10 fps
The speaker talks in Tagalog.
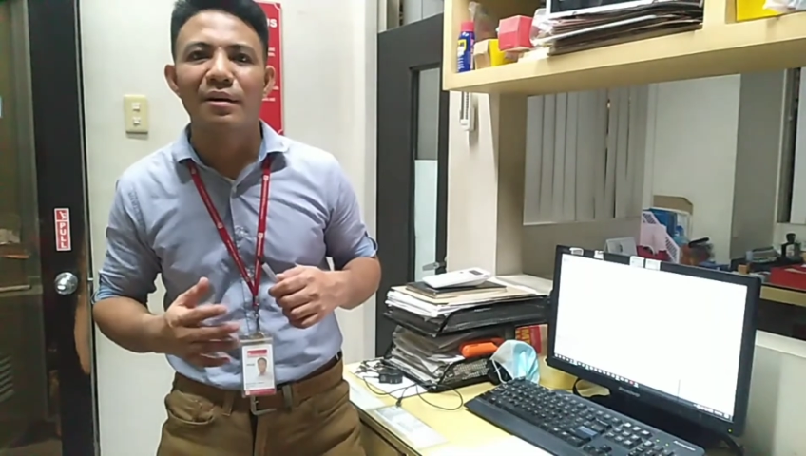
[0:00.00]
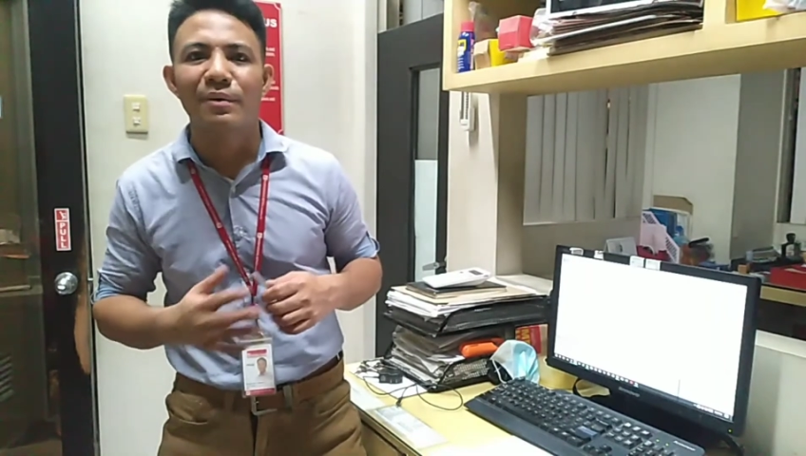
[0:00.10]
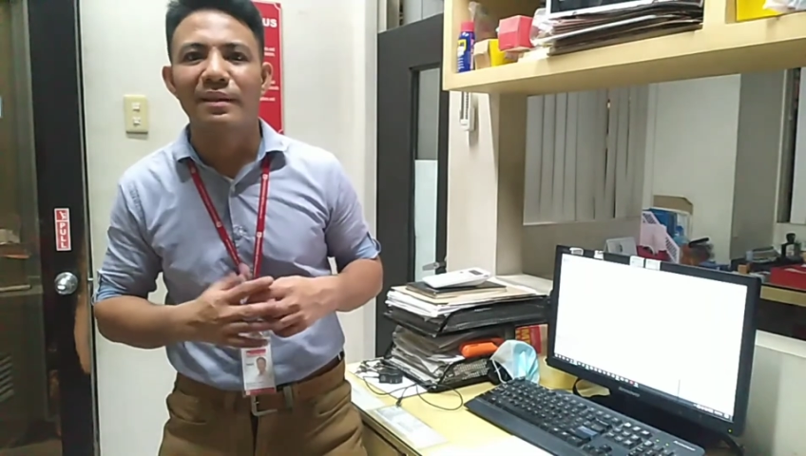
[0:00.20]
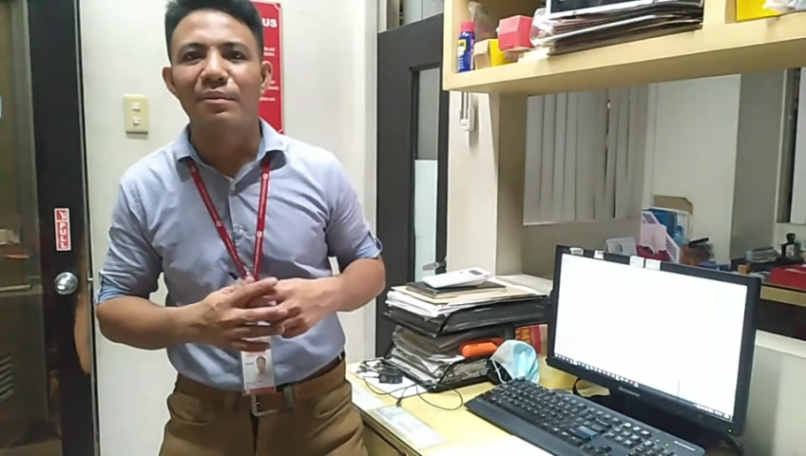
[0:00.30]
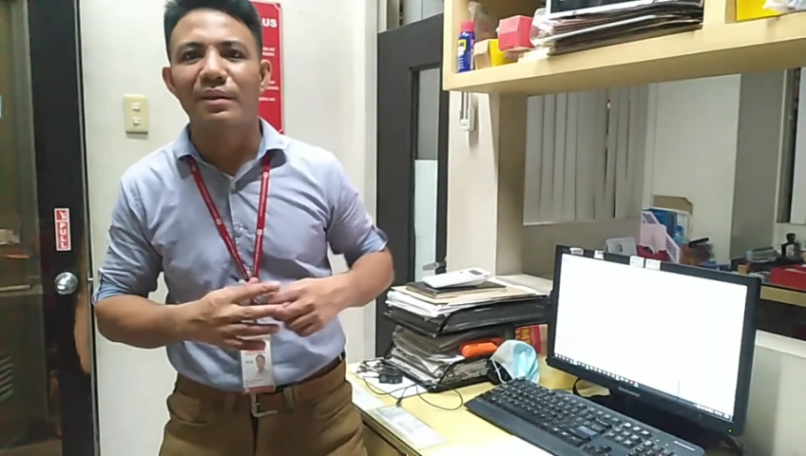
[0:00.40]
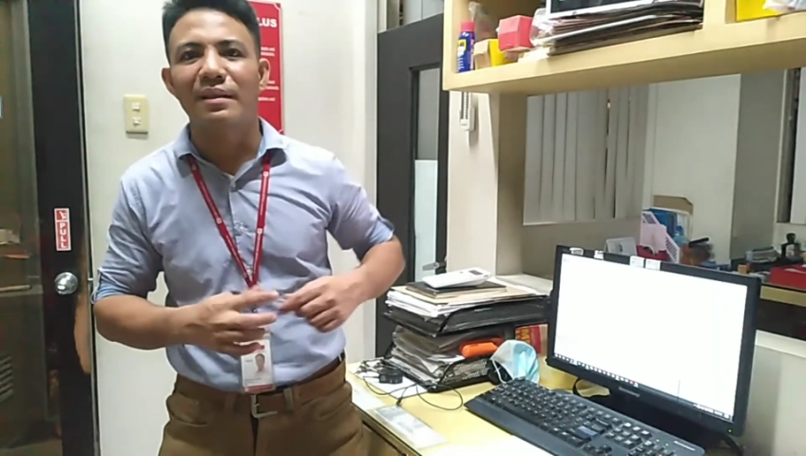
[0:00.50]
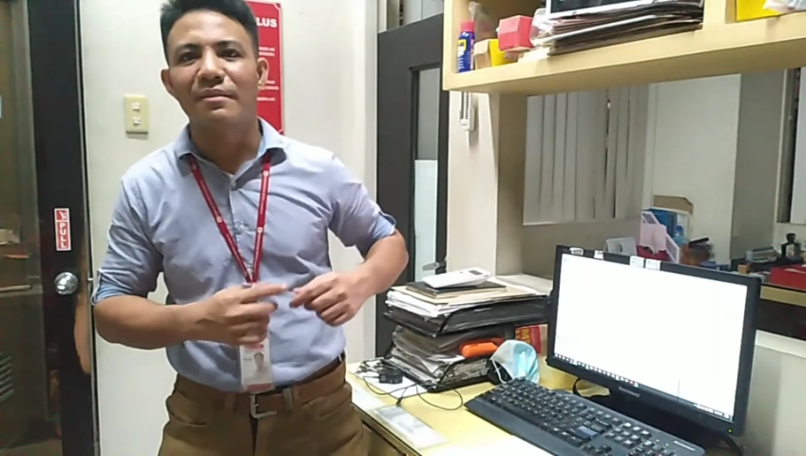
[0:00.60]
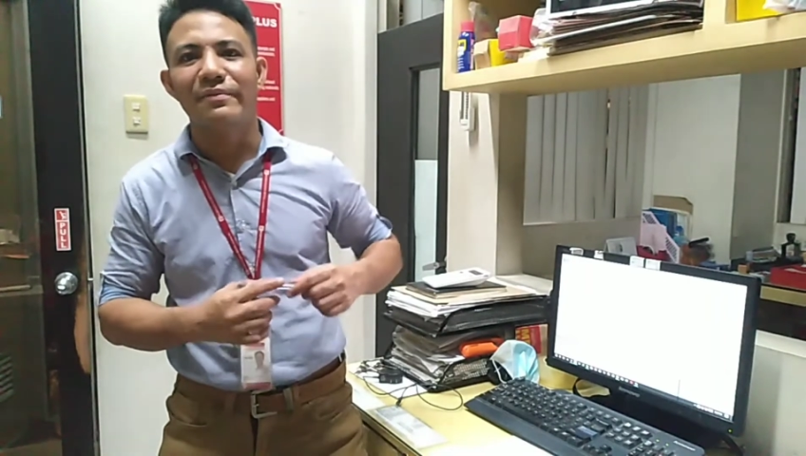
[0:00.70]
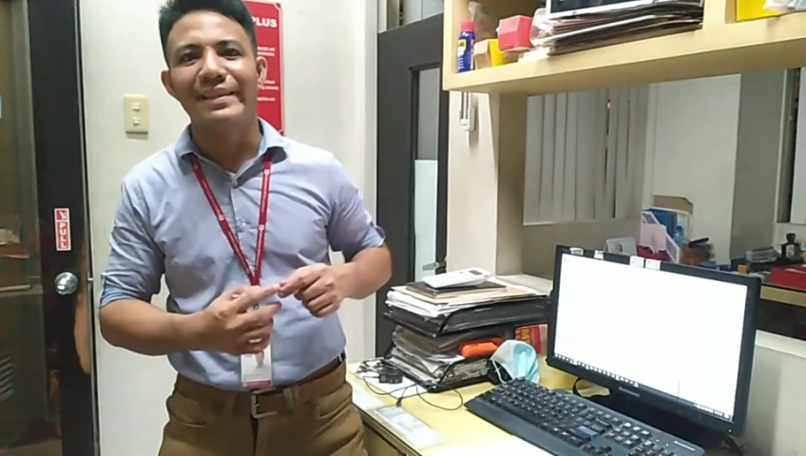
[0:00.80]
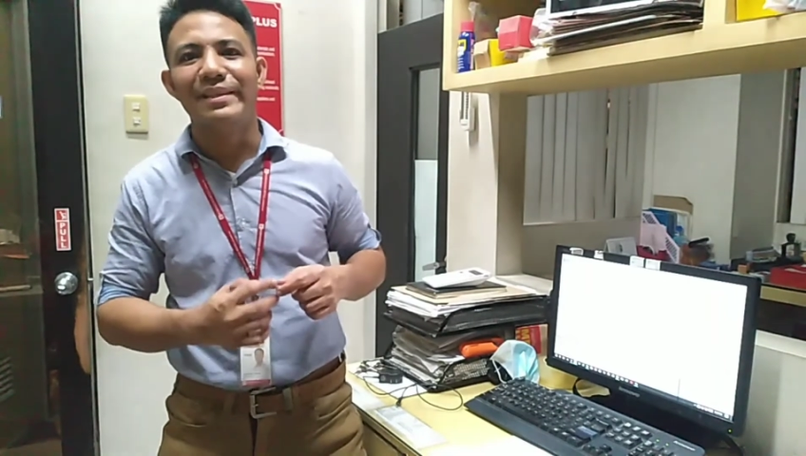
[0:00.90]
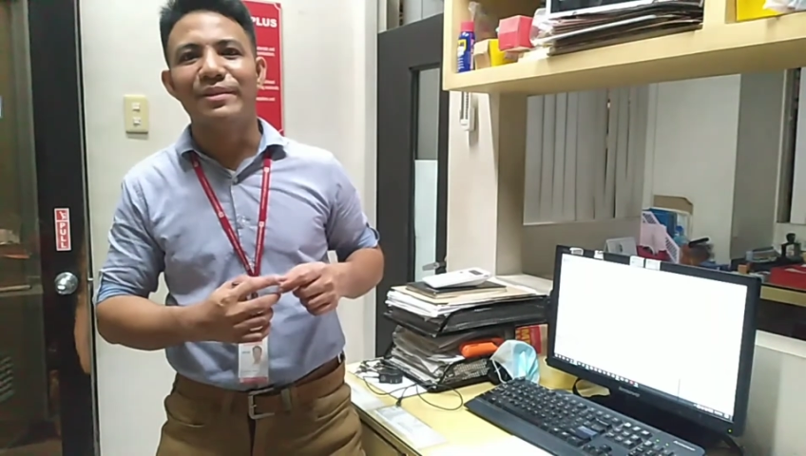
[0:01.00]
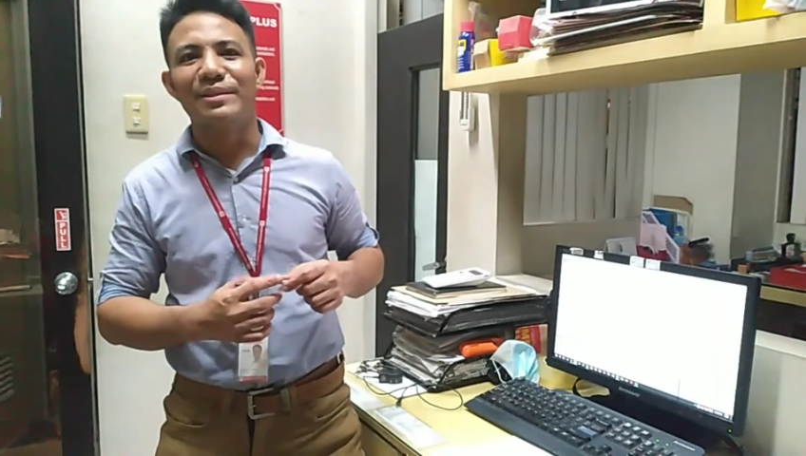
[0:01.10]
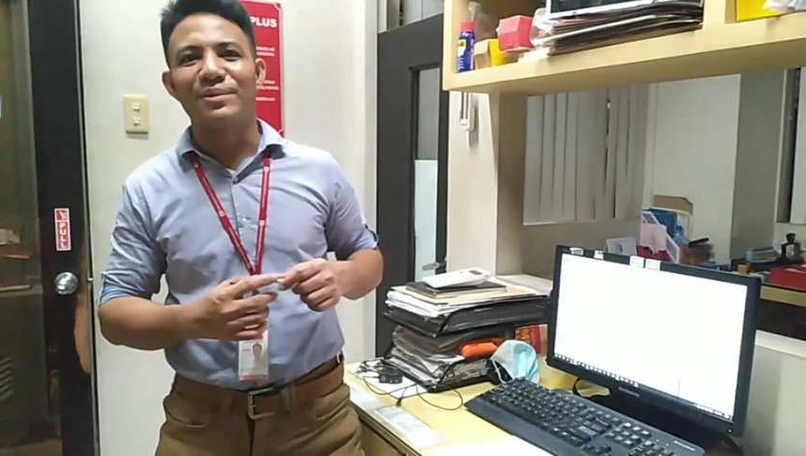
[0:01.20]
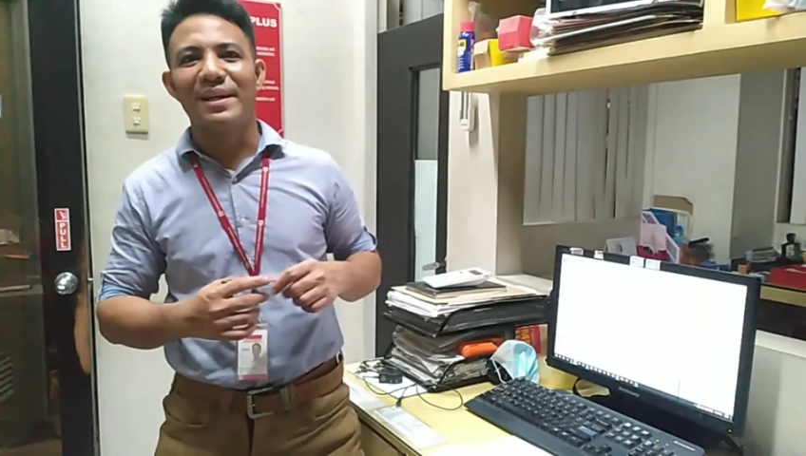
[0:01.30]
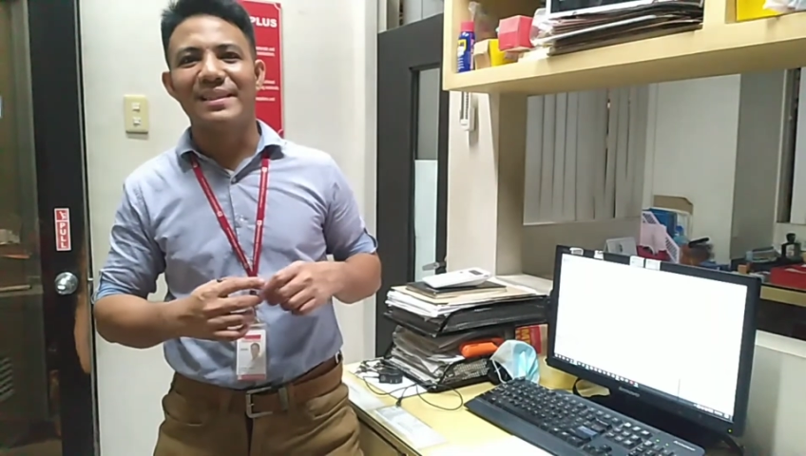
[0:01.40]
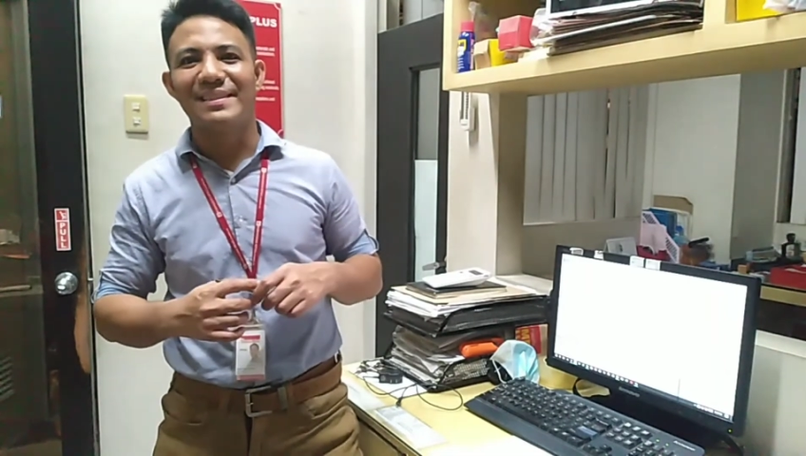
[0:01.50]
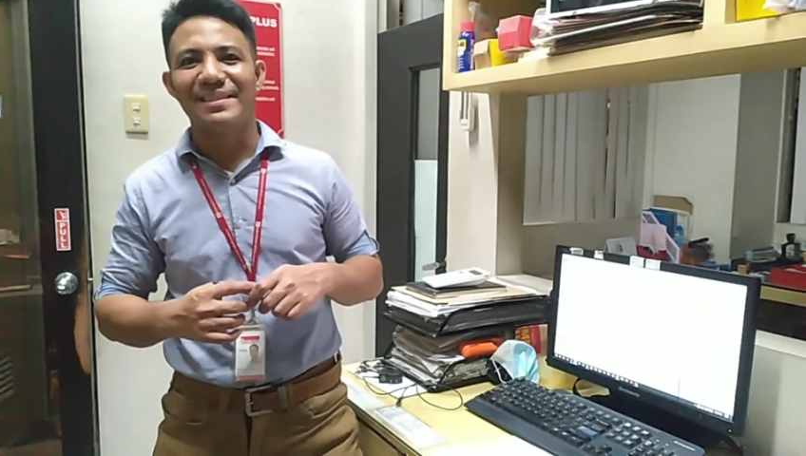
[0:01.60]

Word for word: kakwenta-kwentang video na to guys.